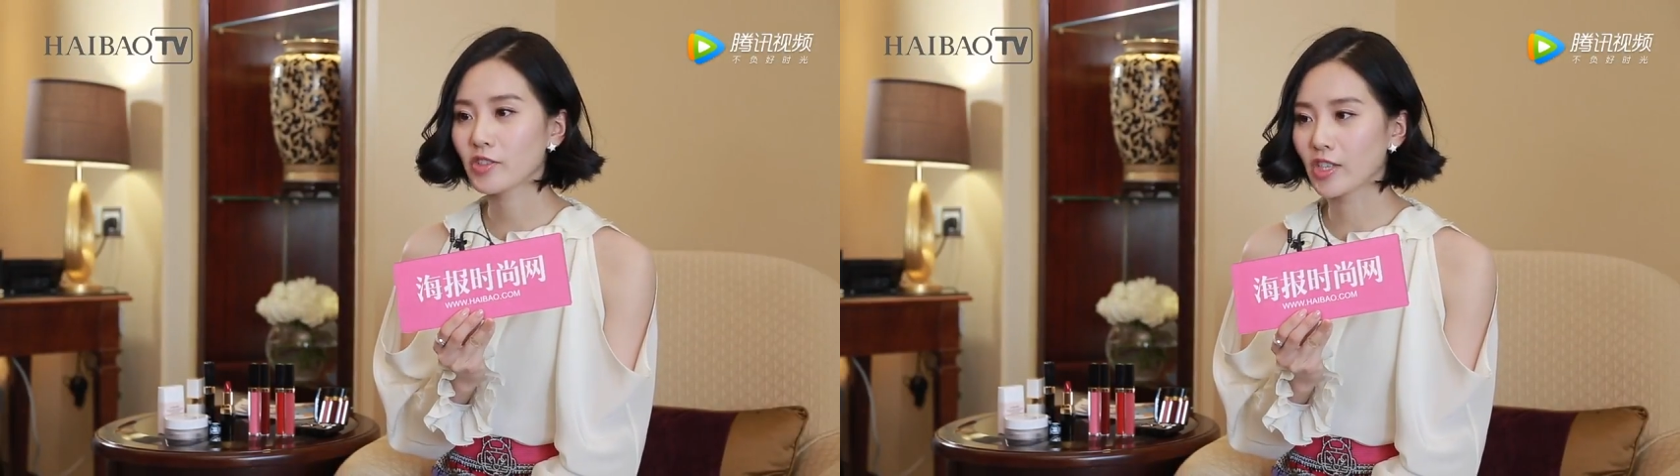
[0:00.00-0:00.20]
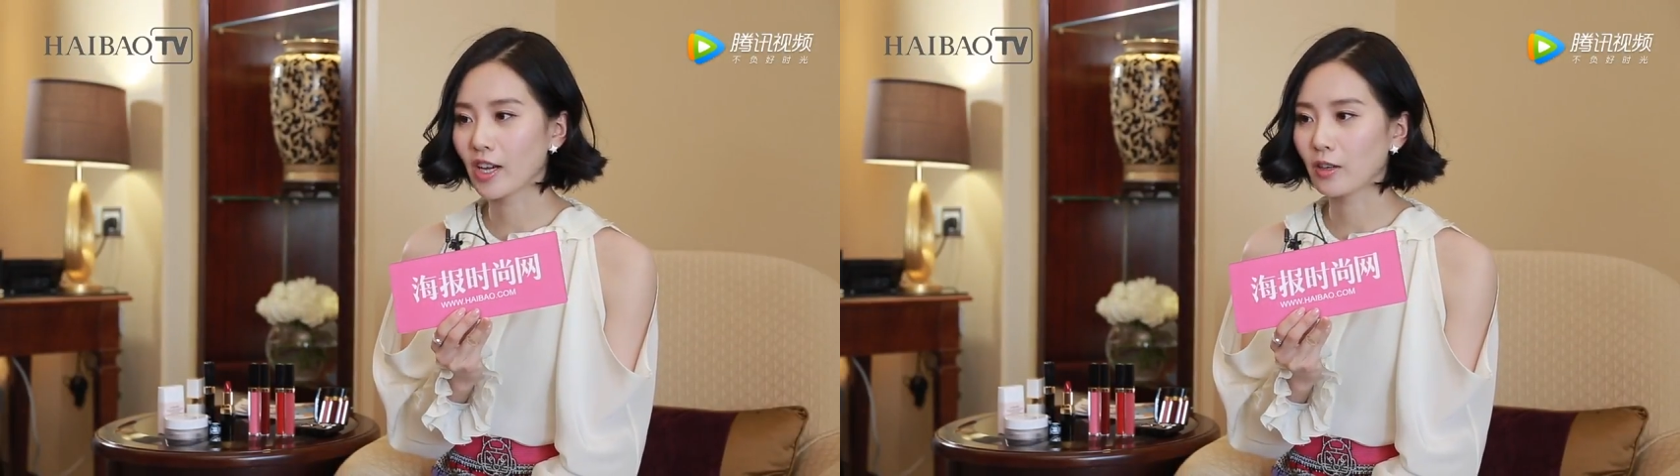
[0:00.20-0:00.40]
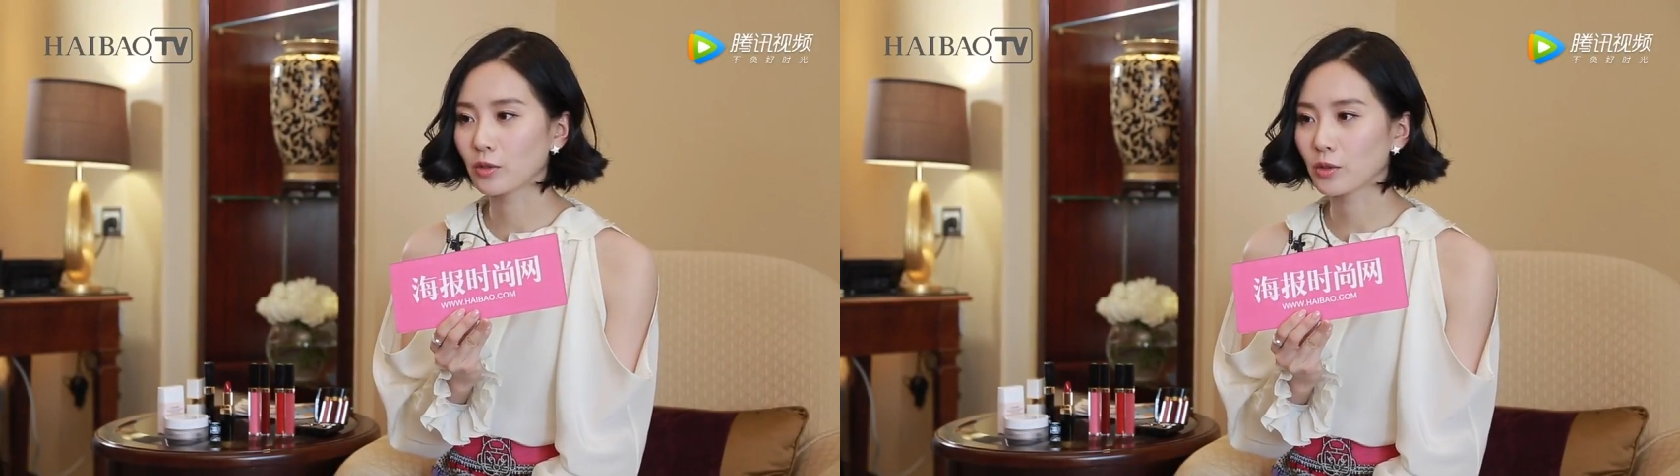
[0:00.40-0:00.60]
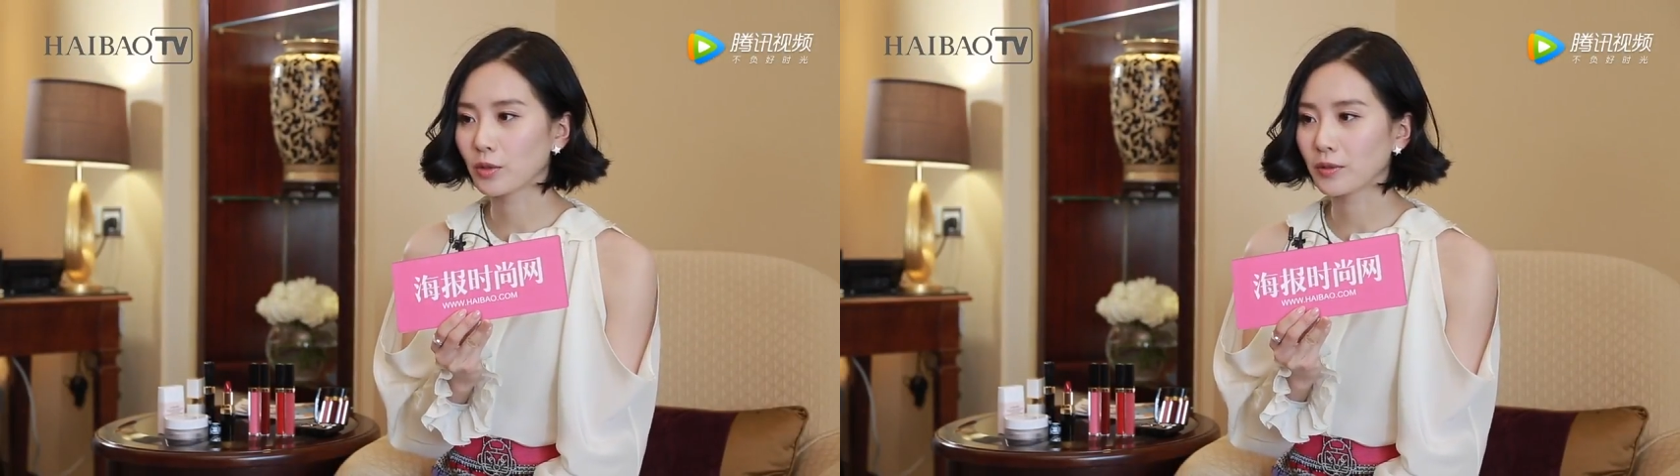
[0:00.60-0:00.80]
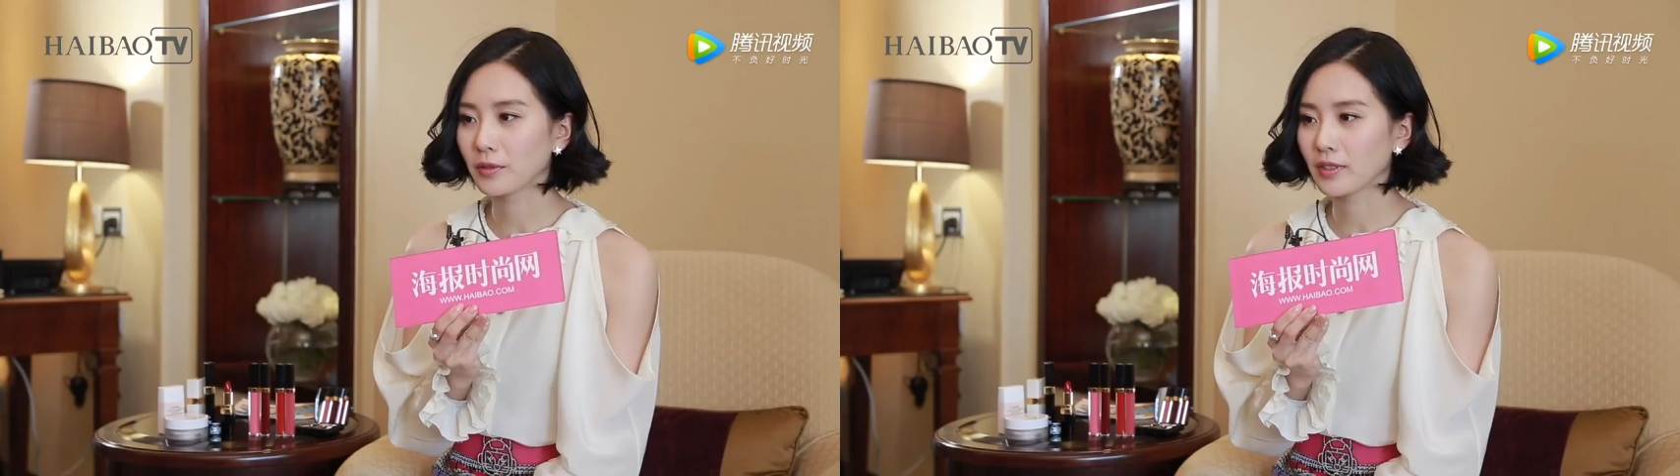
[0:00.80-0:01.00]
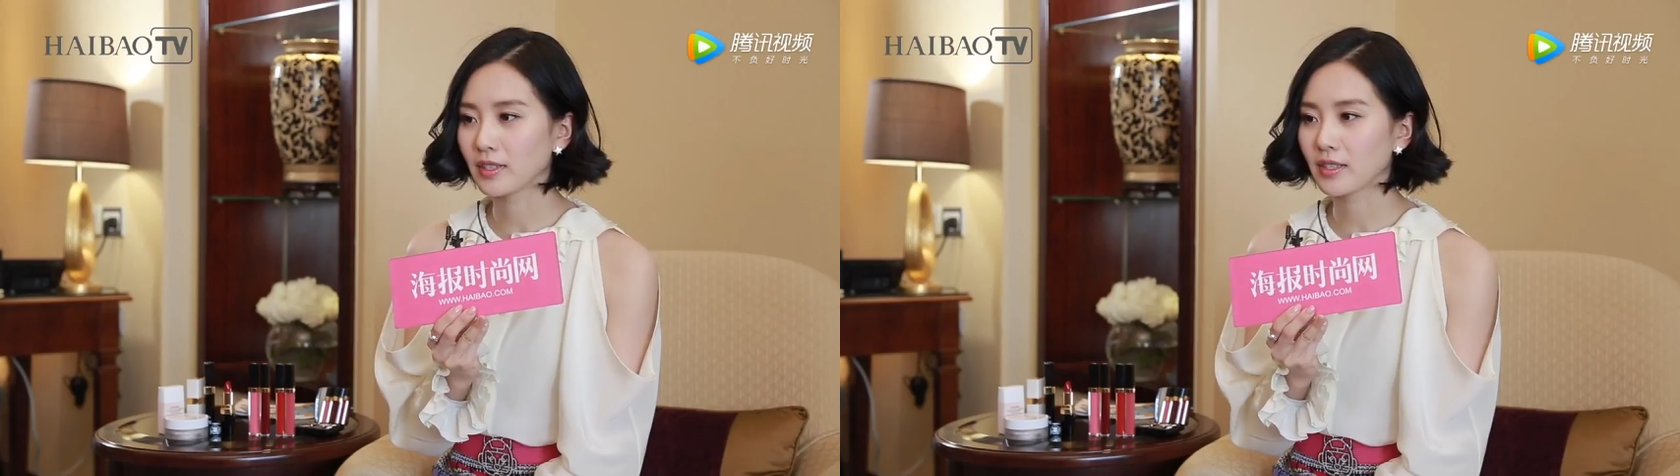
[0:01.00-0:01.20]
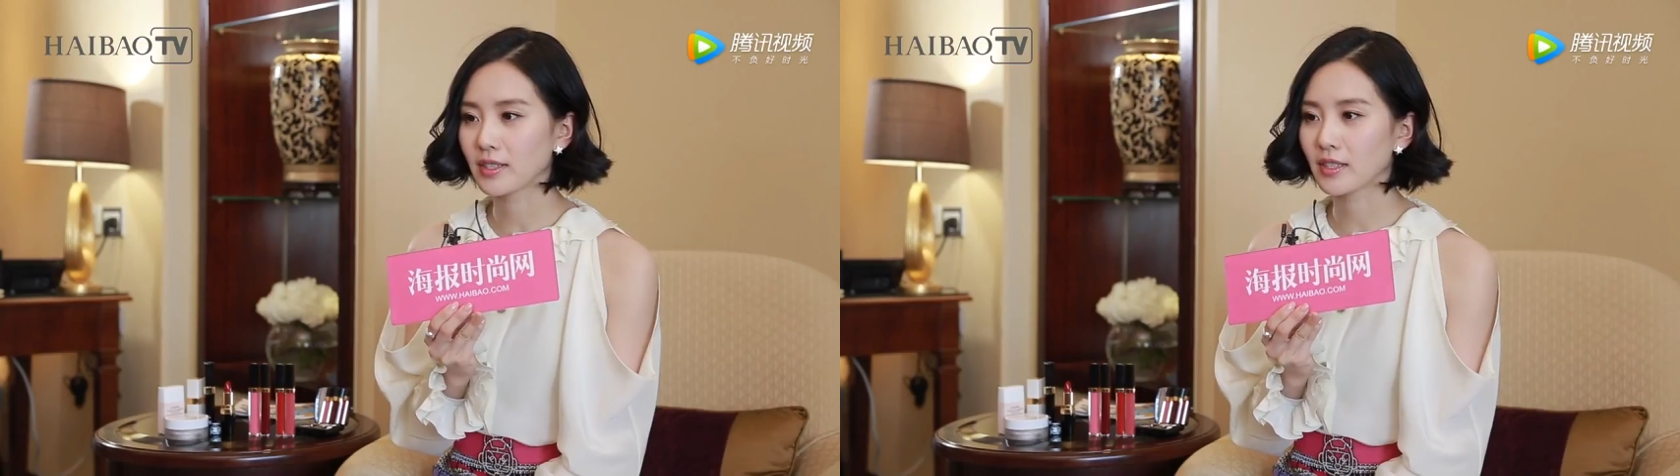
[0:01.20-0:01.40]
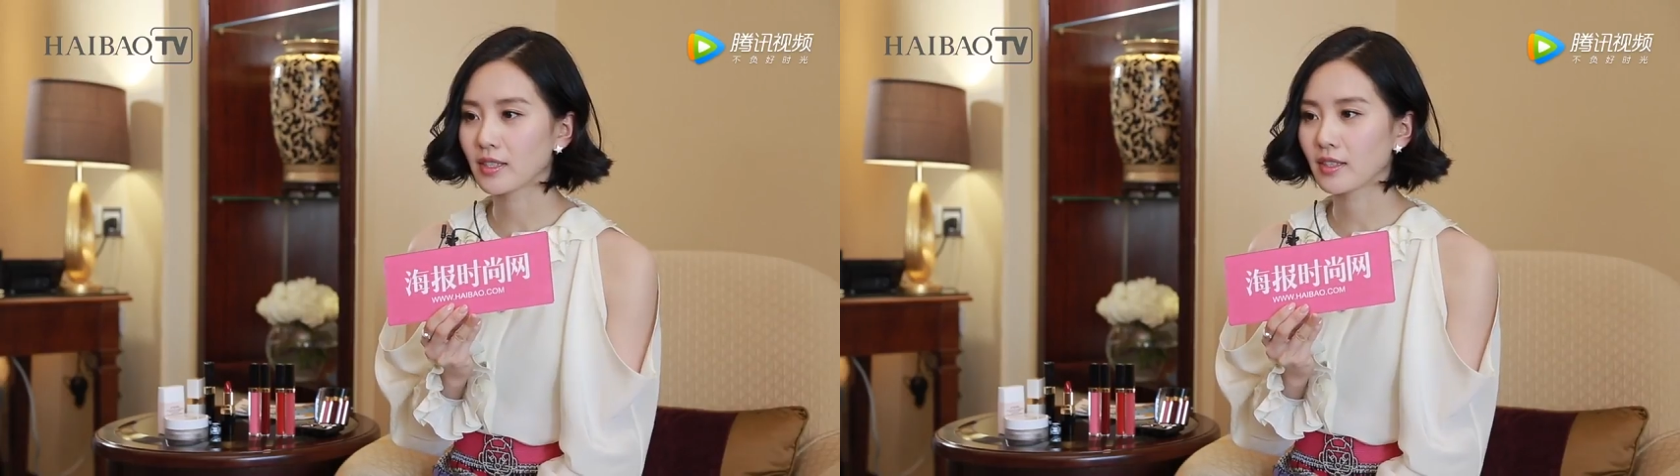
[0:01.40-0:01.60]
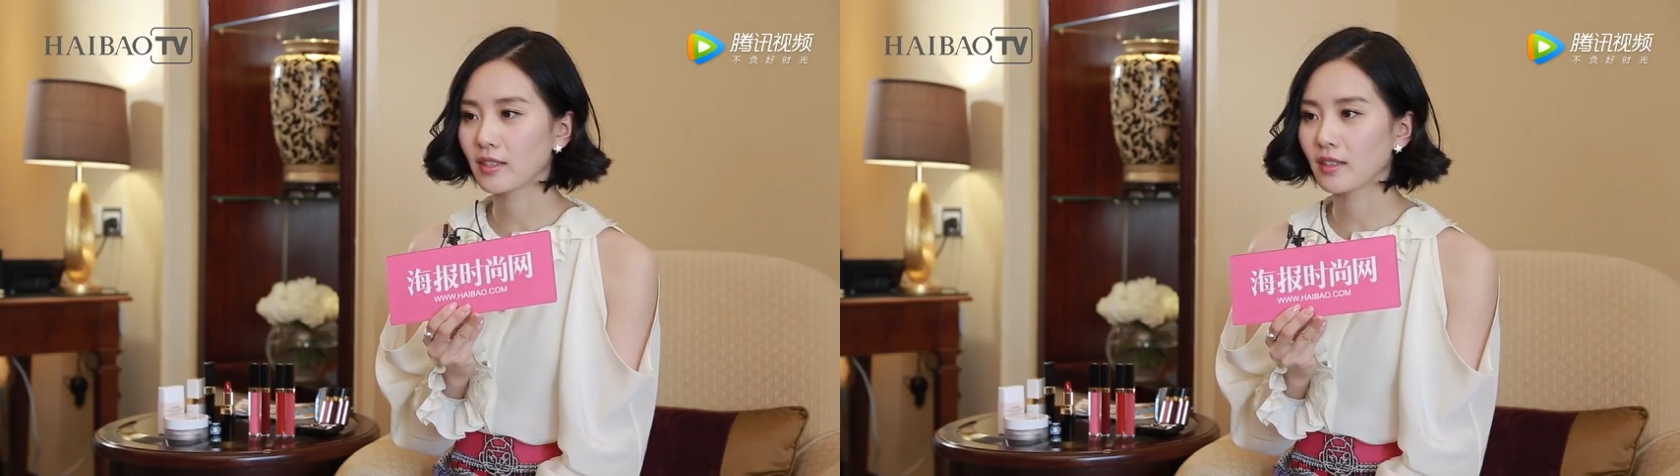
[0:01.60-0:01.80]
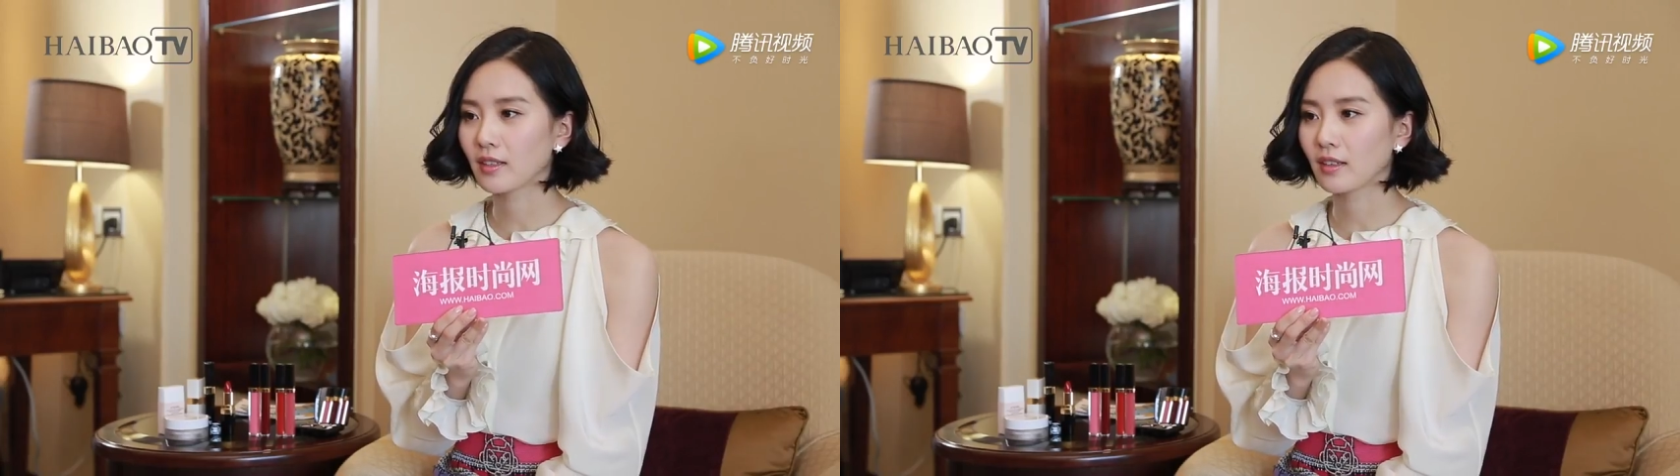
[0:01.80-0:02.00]
只要用一
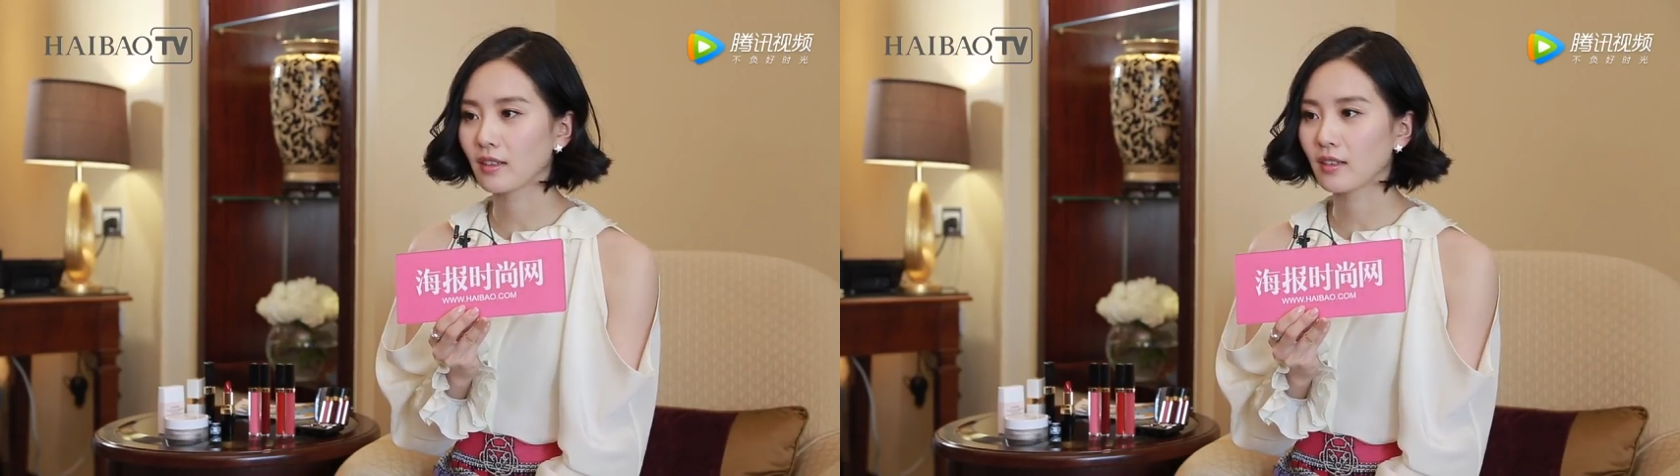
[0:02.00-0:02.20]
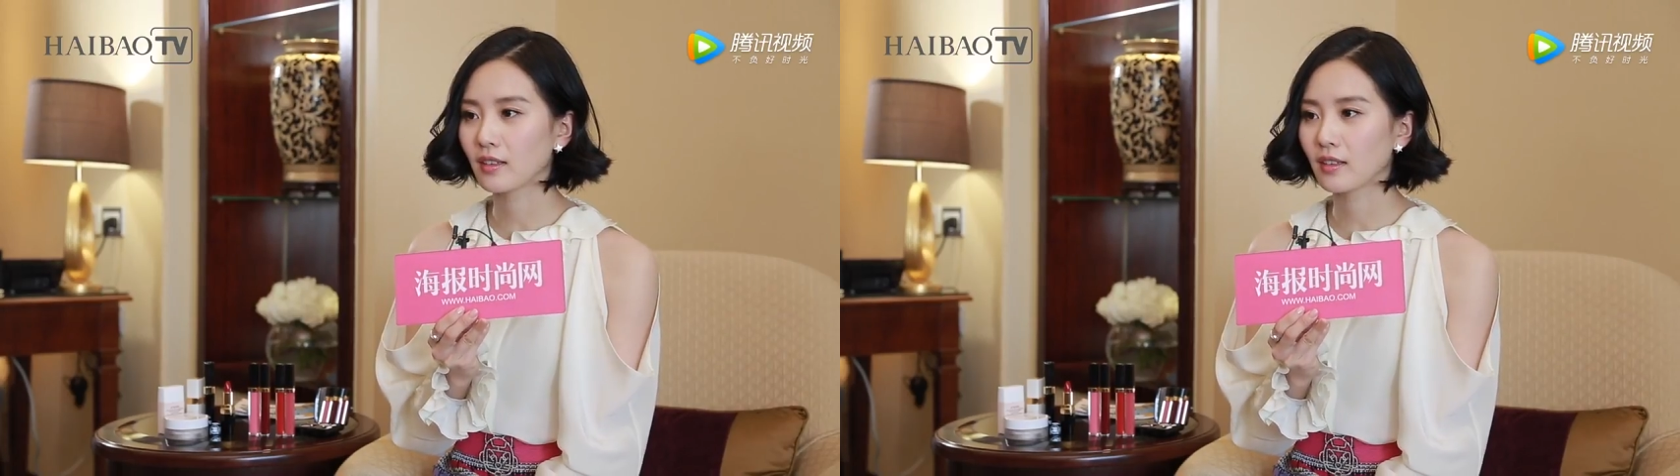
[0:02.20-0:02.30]
些呃